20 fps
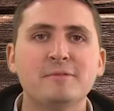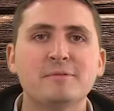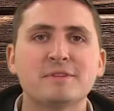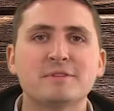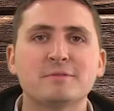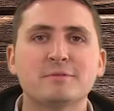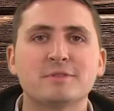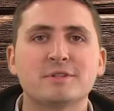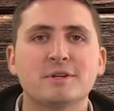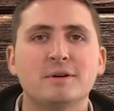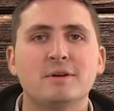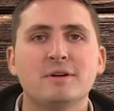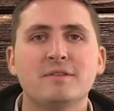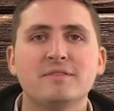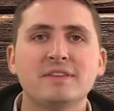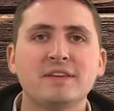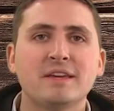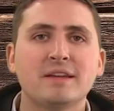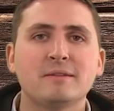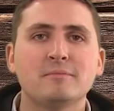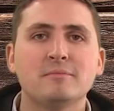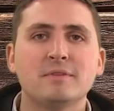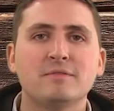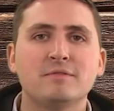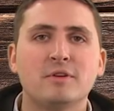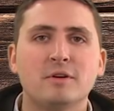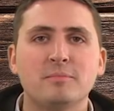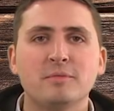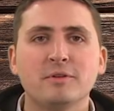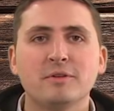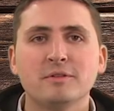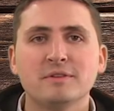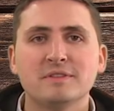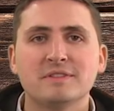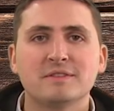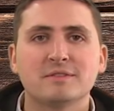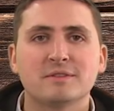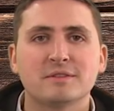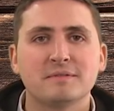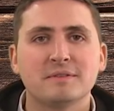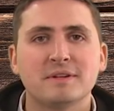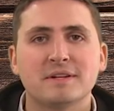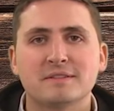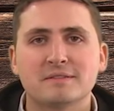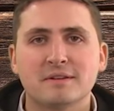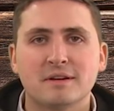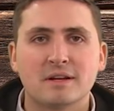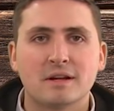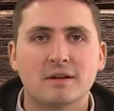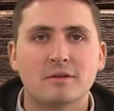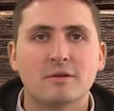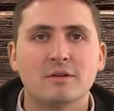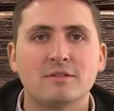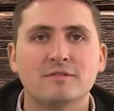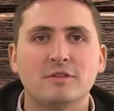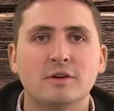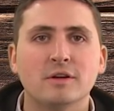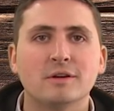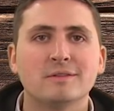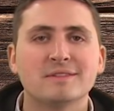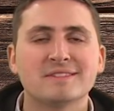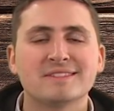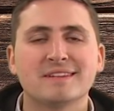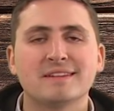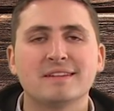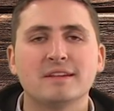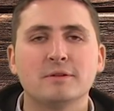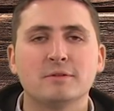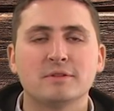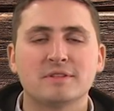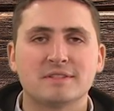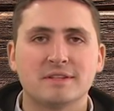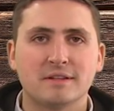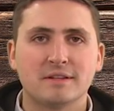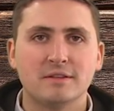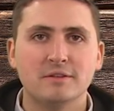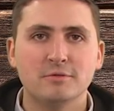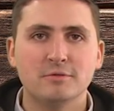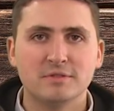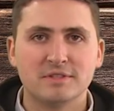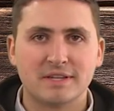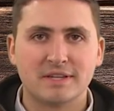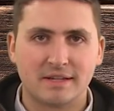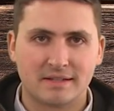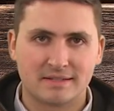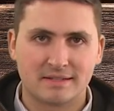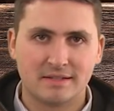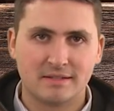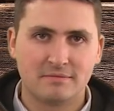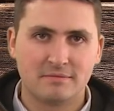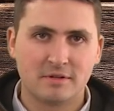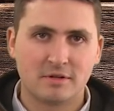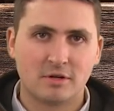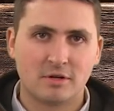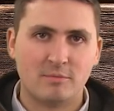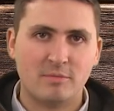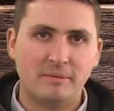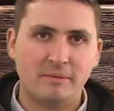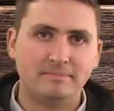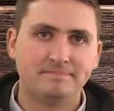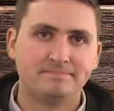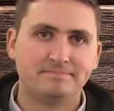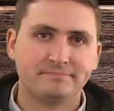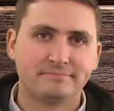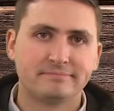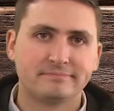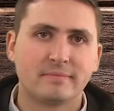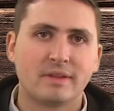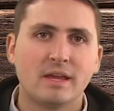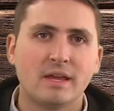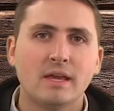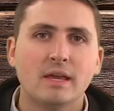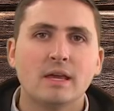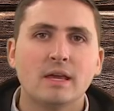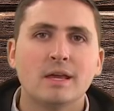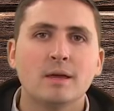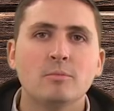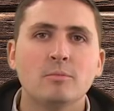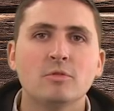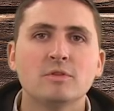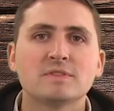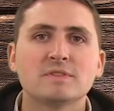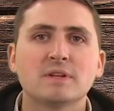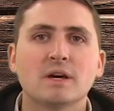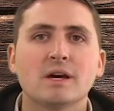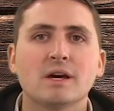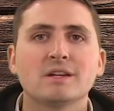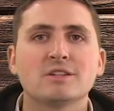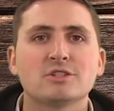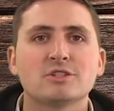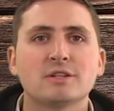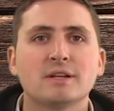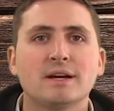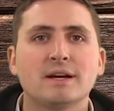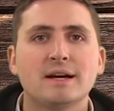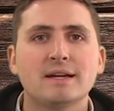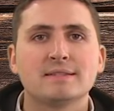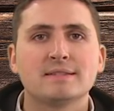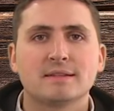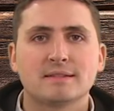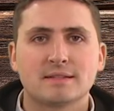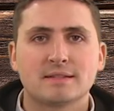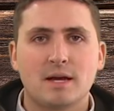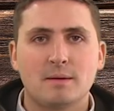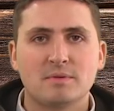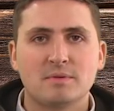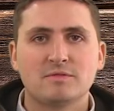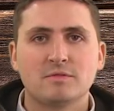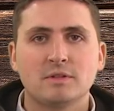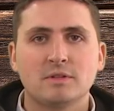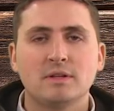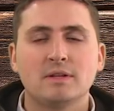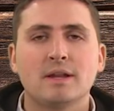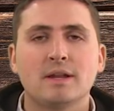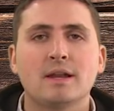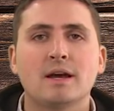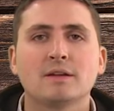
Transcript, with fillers: Liebe Zuschauer, wie jeden Mittwoch begrüße ich euch wieder zu einer neuen Folge unserer DJZ News. Herzlich willkommen. Im österreichischen Kaisers kam es in der